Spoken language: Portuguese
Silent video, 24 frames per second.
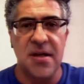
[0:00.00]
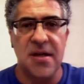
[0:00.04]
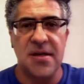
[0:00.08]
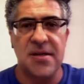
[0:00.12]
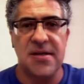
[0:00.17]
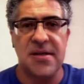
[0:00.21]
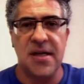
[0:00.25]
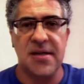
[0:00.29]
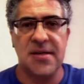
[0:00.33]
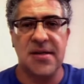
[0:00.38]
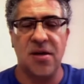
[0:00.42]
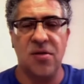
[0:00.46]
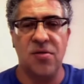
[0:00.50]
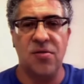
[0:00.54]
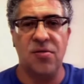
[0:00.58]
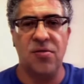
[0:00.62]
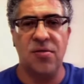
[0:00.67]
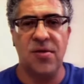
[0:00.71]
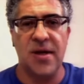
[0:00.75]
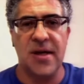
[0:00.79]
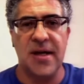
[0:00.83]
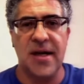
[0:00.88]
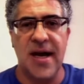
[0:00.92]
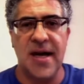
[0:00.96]
se essa
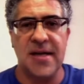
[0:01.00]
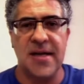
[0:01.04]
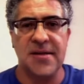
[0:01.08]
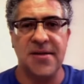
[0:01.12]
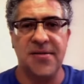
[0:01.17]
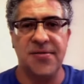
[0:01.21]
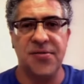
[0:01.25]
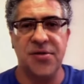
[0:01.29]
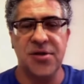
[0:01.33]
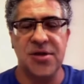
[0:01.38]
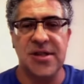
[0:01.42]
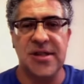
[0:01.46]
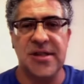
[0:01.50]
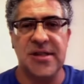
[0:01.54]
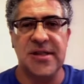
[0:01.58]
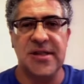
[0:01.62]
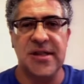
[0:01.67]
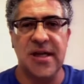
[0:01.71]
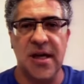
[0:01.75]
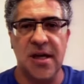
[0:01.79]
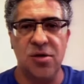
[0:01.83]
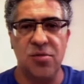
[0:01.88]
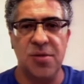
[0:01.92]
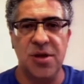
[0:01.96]
casa fosse
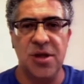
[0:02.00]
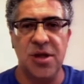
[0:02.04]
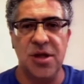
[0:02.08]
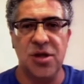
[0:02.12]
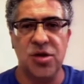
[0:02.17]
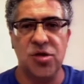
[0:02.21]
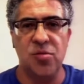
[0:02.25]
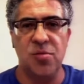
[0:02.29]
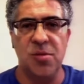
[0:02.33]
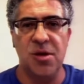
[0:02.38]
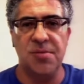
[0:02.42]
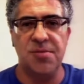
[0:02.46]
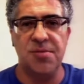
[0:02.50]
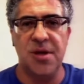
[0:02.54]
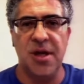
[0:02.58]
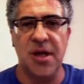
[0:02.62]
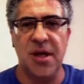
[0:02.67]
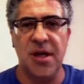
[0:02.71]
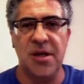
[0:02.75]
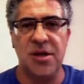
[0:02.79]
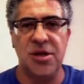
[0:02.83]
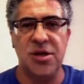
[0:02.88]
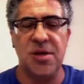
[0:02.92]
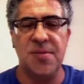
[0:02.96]
séria, o ministro do Meio
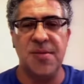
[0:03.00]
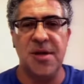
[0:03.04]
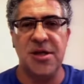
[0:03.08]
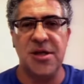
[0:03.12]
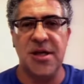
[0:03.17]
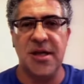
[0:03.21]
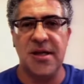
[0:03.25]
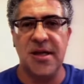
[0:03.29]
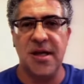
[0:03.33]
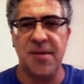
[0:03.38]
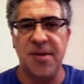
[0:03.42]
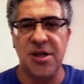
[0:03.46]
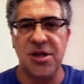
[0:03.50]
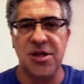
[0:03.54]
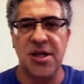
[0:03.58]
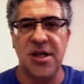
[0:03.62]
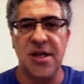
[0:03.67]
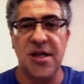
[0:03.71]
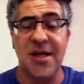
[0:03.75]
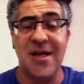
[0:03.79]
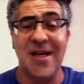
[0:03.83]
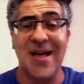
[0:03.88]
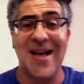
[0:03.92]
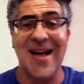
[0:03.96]
Ambiente imediatamente
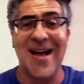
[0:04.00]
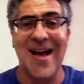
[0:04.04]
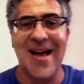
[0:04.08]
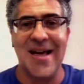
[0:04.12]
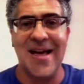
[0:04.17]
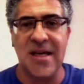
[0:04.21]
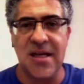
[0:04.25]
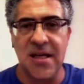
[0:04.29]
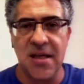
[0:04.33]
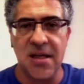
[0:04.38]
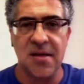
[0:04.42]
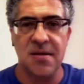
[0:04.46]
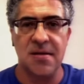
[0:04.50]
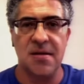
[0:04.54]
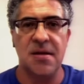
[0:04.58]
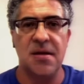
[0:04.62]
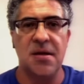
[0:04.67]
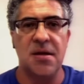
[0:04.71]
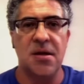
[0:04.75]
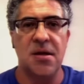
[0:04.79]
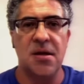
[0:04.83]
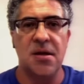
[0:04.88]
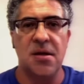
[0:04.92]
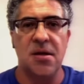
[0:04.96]
teria que cair.
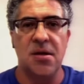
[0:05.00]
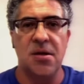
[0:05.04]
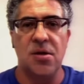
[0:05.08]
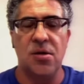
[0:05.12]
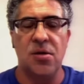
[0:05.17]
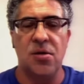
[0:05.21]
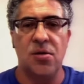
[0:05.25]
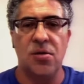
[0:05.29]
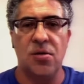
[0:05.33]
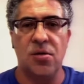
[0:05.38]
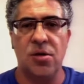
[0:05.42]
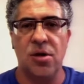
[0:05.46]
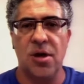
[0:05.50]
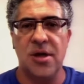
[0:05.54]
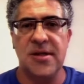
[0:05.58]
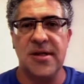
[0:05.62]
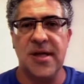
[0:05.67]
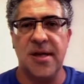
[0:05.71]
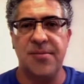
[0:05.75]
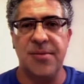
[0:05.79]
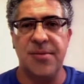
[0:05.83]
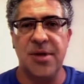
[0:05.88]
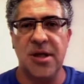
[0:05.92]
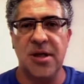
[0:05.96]
Ou nós
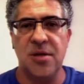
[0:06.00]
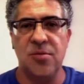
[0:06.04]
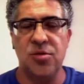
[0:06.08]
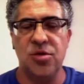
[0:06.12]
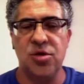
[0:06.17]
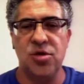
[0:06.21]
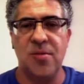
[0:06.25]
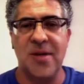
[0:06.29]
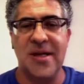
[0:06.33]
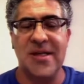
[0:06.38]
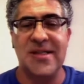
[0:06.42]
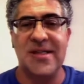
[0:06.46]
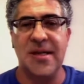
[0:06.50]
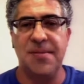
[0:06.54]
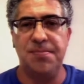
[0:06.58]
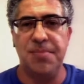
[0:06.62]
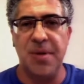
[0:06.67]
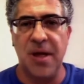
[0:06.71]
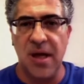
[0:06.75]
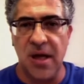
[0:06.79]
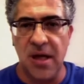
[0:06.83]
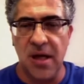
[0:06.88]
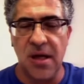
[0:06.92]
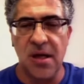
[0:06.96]
abrirmos uma
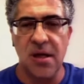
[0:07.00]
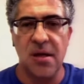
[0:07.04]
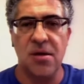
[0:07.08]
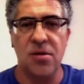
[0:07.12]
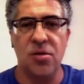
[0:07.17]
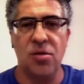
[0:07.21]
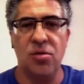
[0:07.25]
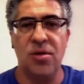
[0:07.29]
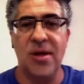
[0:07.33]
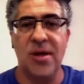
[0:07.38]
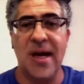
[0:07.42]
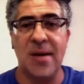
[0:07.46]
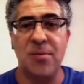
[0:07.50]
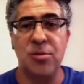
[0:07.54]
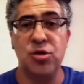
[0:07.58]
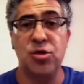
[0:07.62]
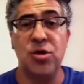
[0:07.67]
CPI, ou darmos o